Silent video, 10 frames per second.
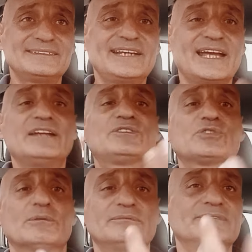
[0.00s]
dia,
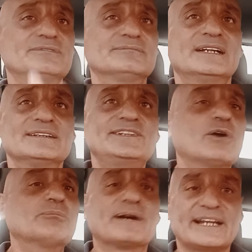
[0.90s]
suo,
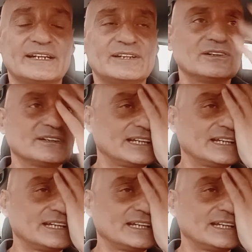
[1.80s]
dia un parere, no?